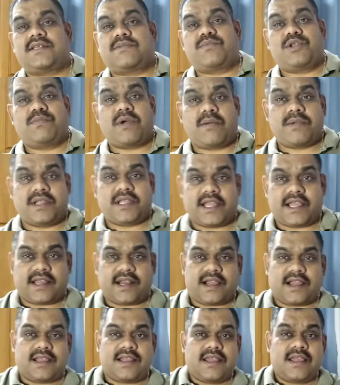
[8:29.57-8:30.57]
முடியுமா அப்படின்னு
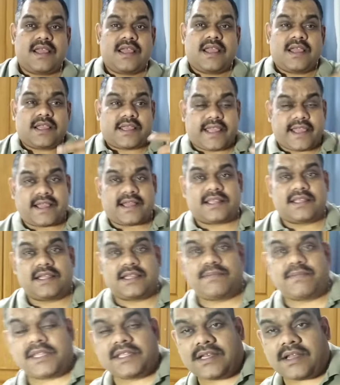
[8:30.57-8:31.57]
கேட்குறாங்க
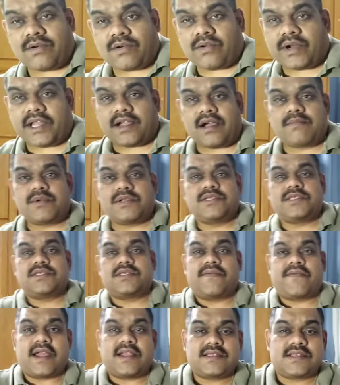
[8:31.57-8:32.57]
கேட்கறதுக்கு பதில் அவங்களுடைய காம்பன்சேஷன்
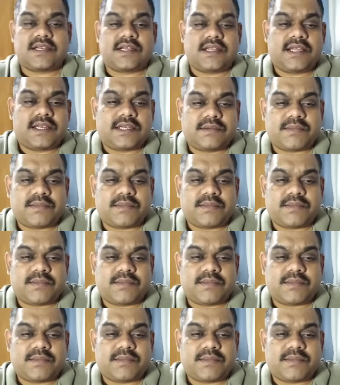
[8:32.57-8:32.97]
ஆன்சர் என்ன இருக்குன்னு